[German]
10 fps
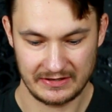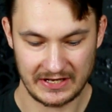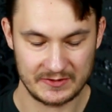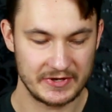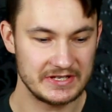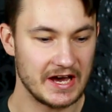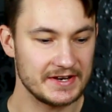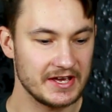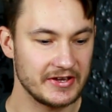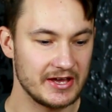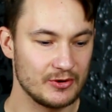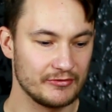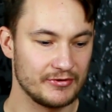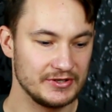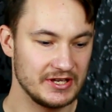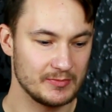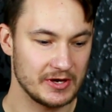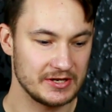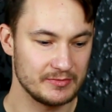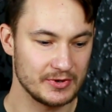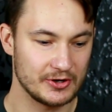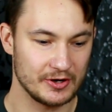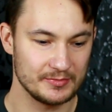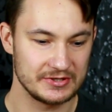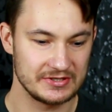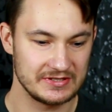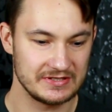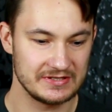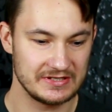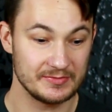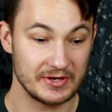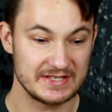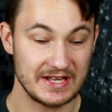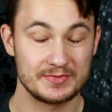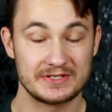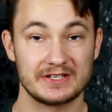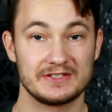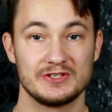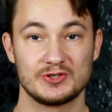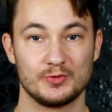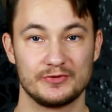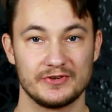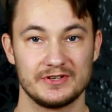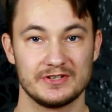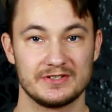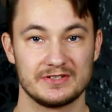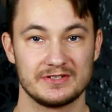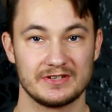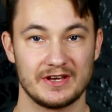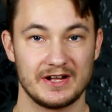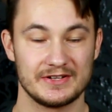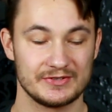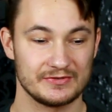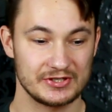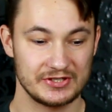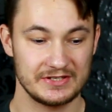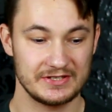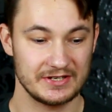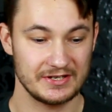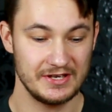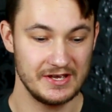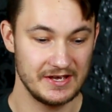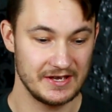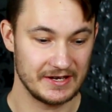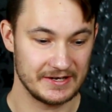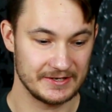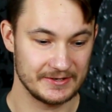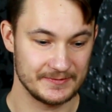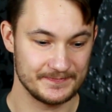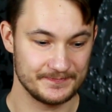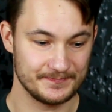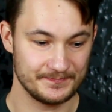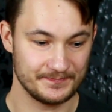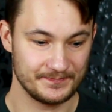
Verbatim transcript: dass man die Anerkennung von jemandem bekommt, den man selbst richtig gut findet. Also versteht ihr, ähm,